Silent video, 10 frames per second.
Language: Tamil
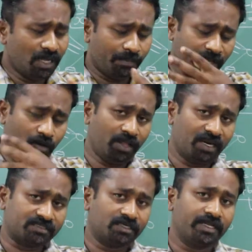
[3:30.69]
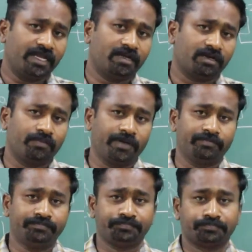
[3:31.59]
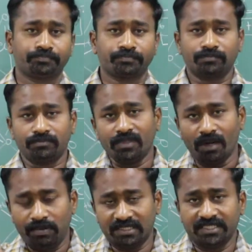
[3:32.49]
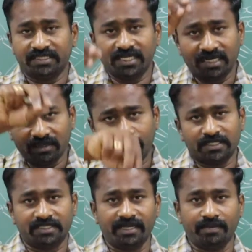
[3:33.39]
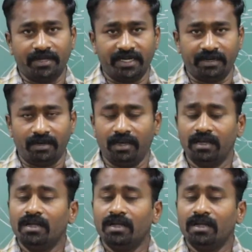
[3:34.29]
அப்போ எவ்வளோ எலக்ட்ரான் கெயினாக இருக்க முடியும் ப்ளஸ் சிக்ஸாக இருந்து ப்ளஸ் த்ரீயாக மாறி இருக்குன்னா